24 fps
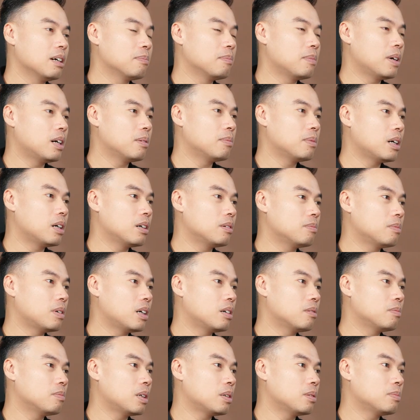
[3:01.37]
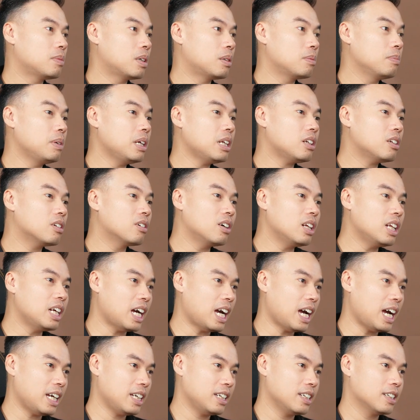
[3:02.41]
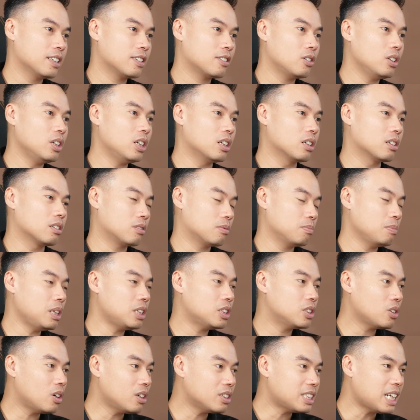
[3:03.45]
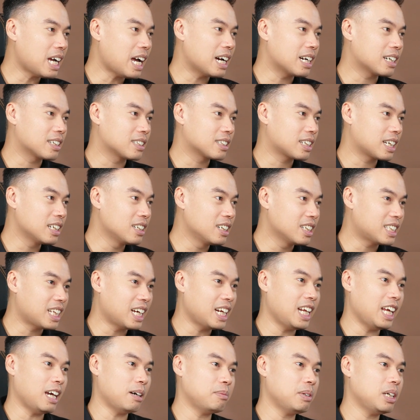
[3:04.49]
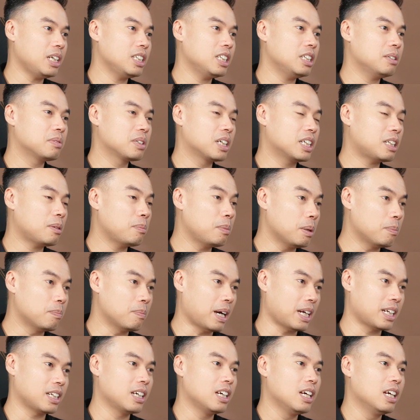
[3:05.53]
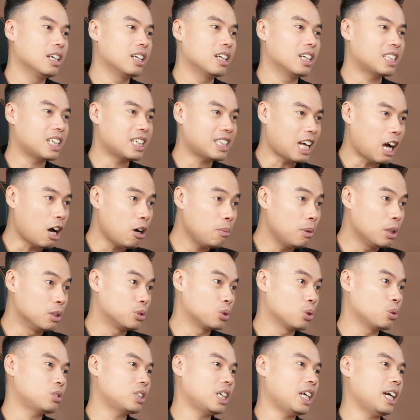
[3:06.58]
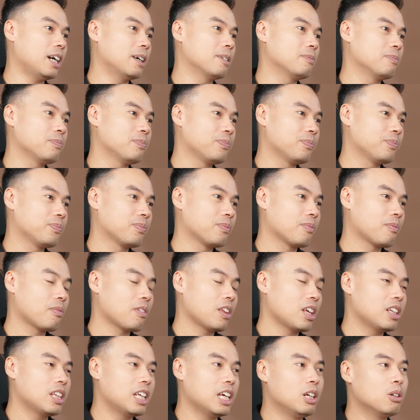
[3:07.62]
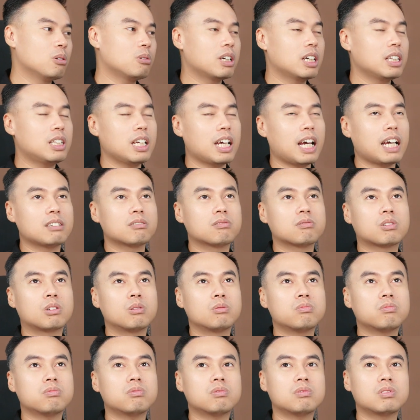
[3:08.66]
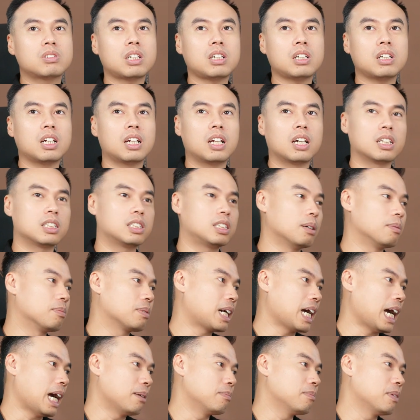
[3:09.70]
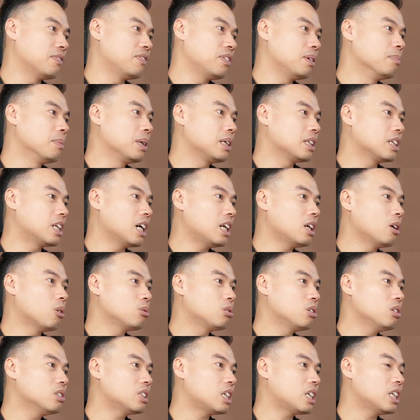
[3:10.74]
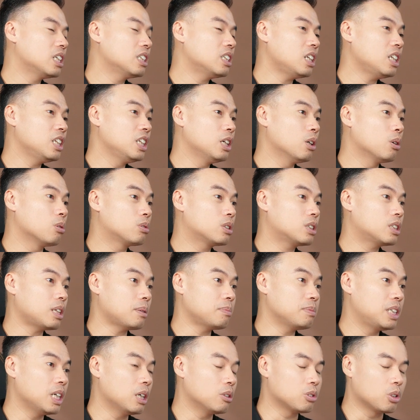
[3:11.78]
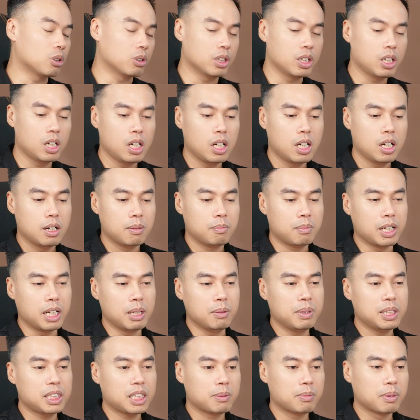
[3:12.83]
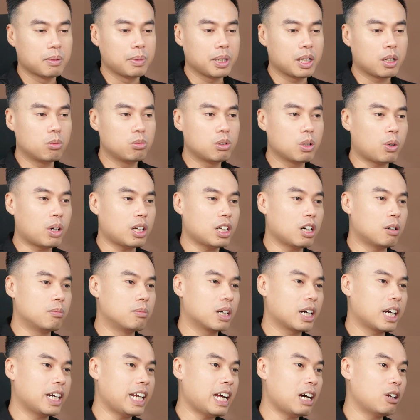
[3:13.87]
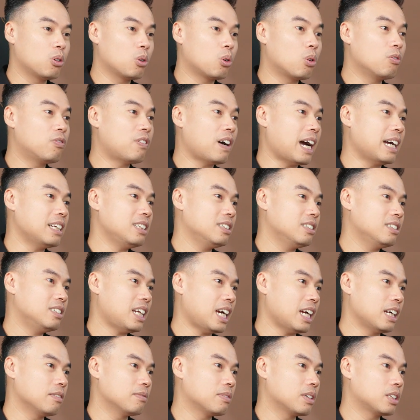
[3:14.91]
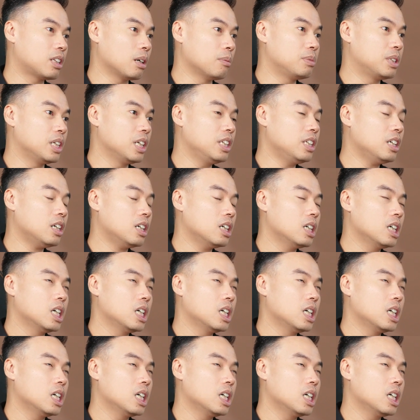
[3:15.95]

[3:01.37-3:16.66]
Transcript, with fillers: mà mà mà mà, mà biết đó là ai nghĩa là biết rõ ràng cái người ta lém đấy nhưng mà người ta bịt mặt người ta tháo biển số xe thì lúc đấy thì anh cũng rất là trầm cảm bởi vì mình đã đầu tư ra đến rất nhiều trăm triệu rồi và đến bây giờ mà mình không được hoạt động mà ngày nào nó cũng phá như thế này và thậm chí nhá